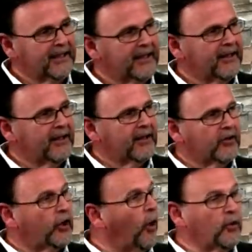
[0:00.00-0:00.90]
Exactement.
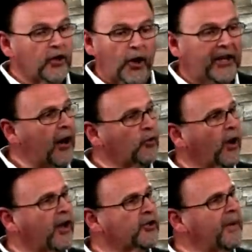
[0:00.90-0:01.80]
Donc, il y a un
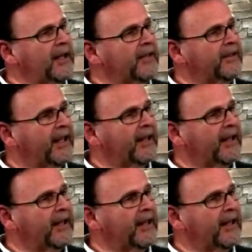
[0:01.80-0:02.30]
encouragement là-dedans.